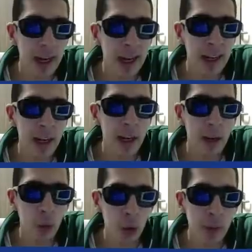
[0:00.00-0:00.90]
kaynağı
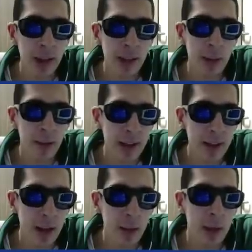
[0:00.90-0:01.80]
Ultimate Team
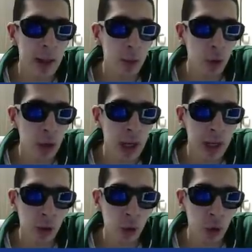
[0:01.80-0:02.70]
evet ama adam şunu
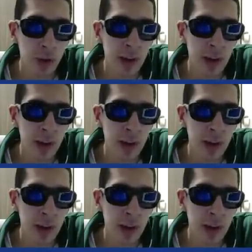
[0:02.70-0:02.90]
kendine soruyor.